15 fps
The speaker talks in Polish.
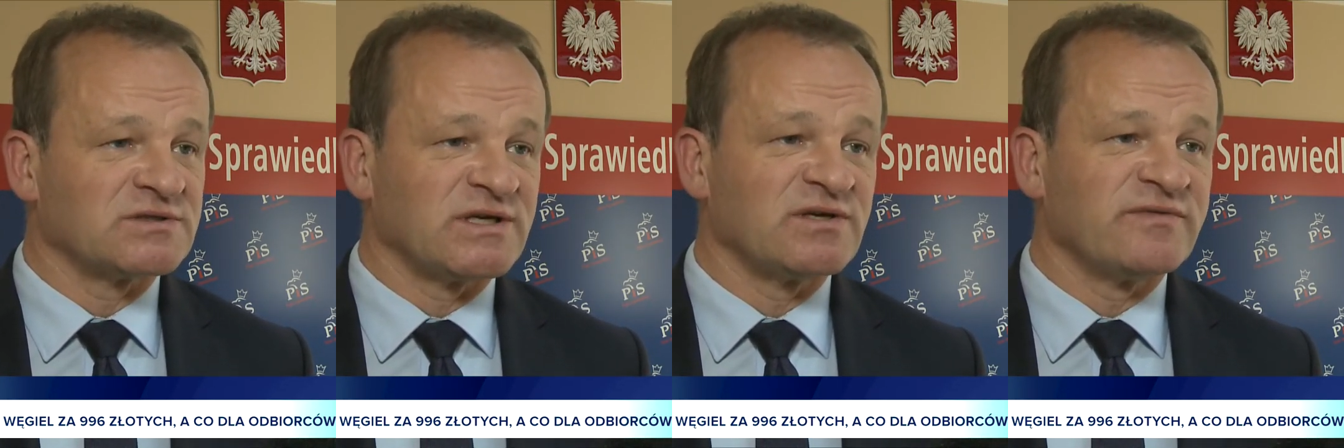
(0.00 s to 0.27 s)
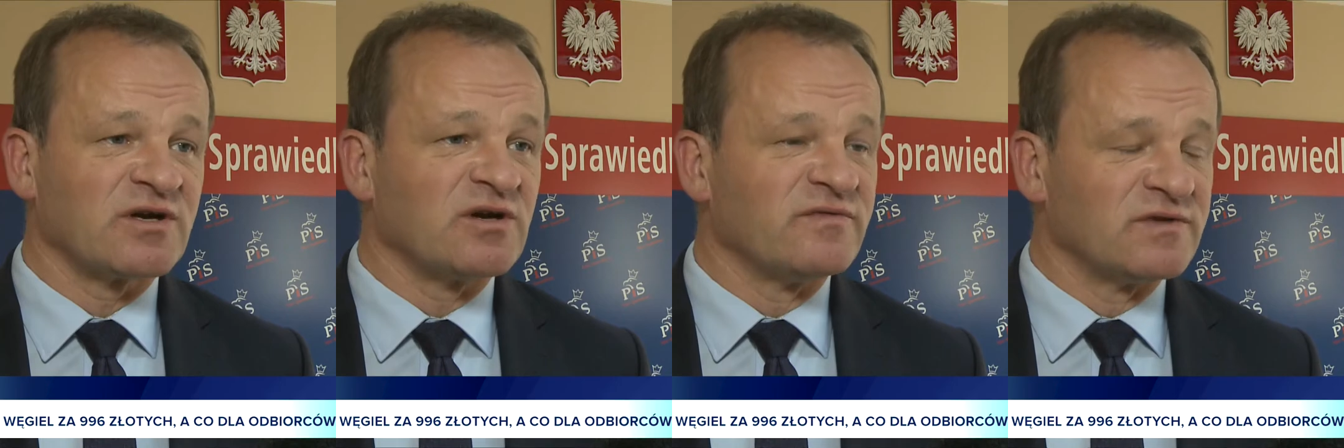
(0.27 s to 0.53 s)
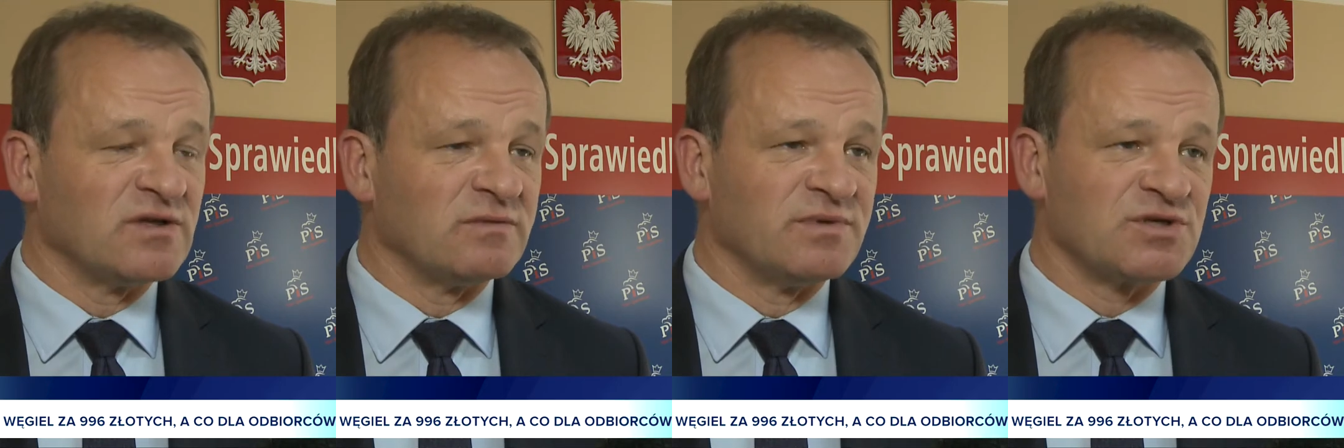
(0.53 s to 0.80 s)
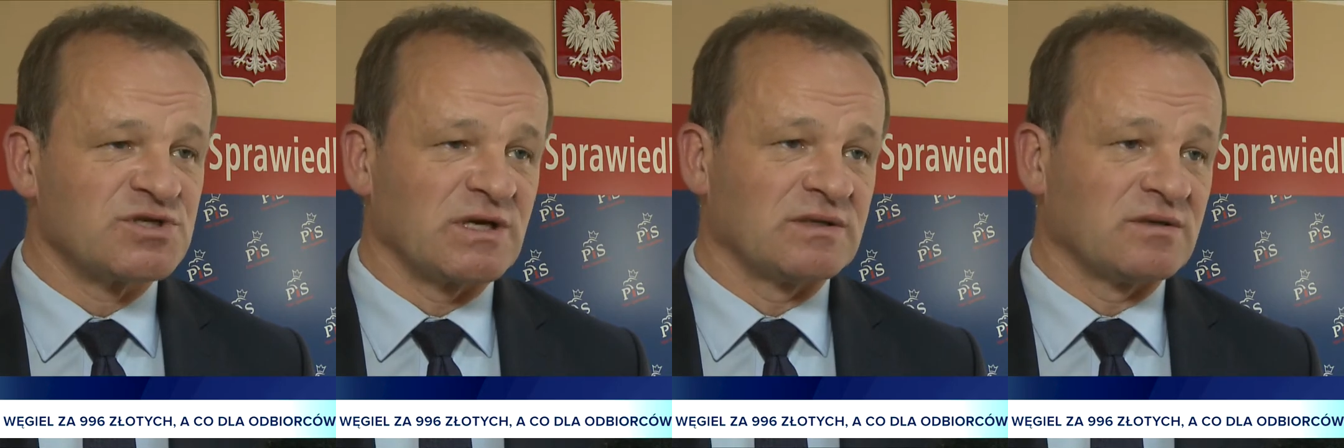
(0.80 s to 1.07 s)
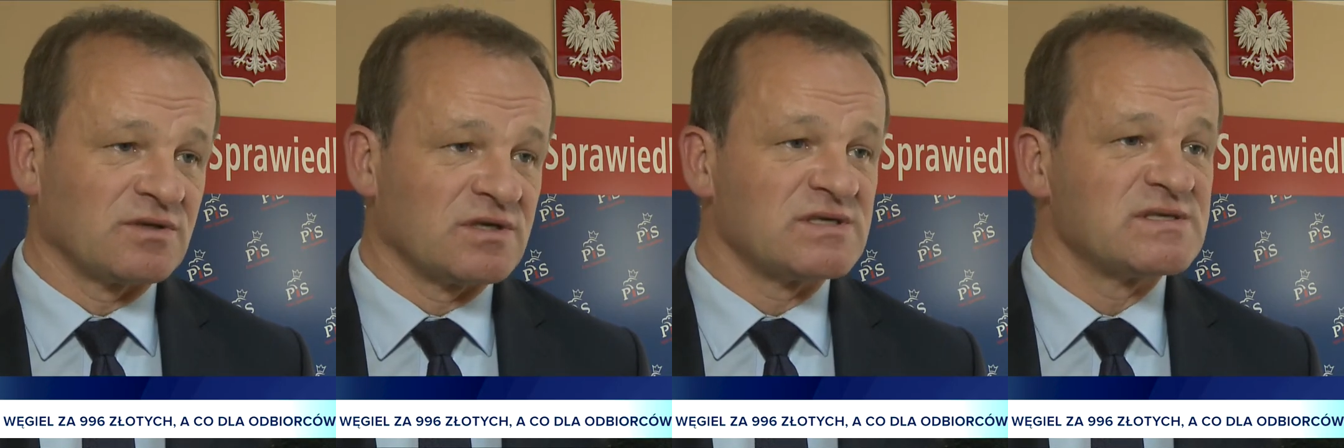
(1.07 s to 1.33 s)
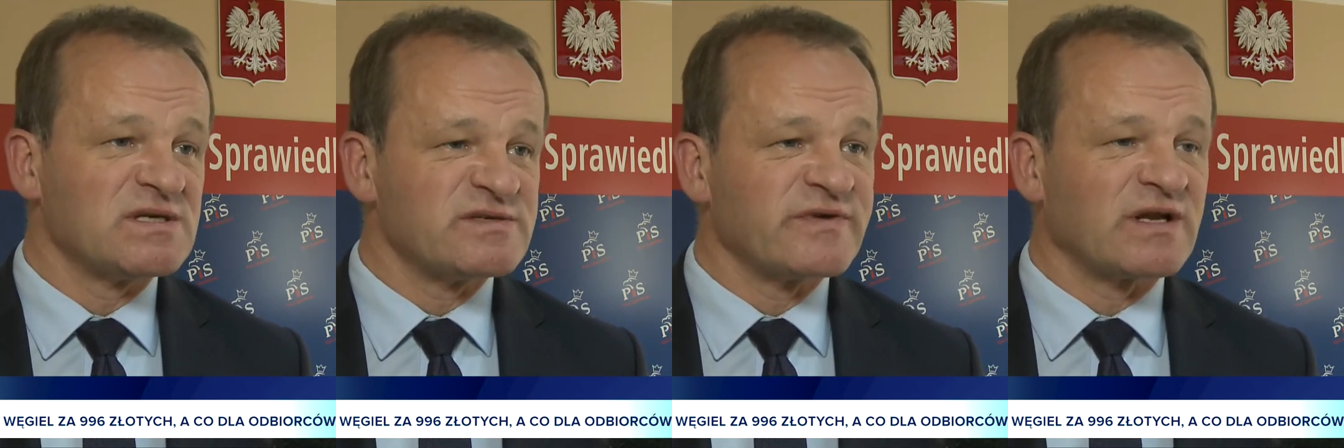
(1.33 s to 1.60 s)
krajowego wydobycia, no to
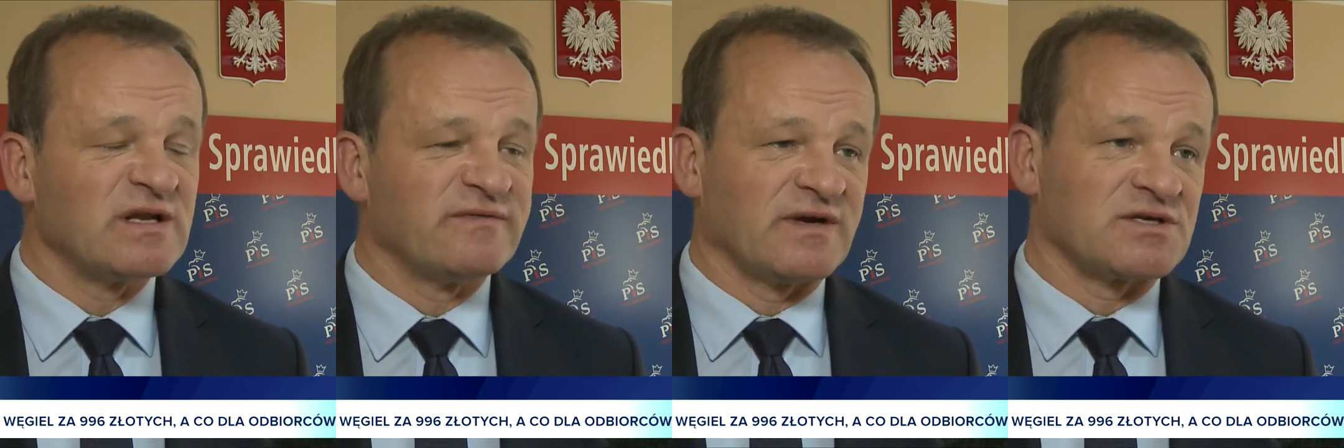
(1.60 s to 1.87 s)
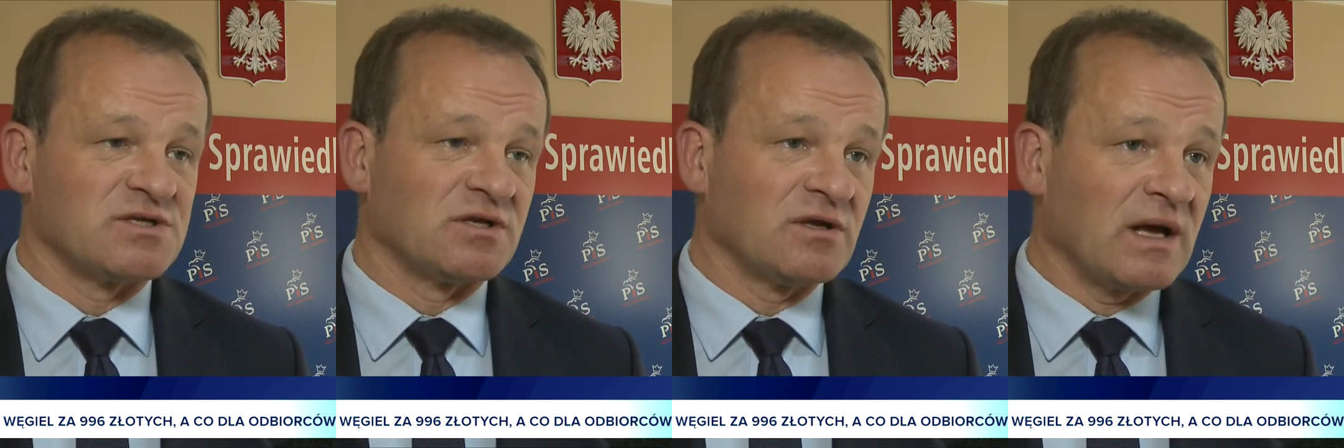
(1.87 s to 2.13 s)
jest niezwykle ważne.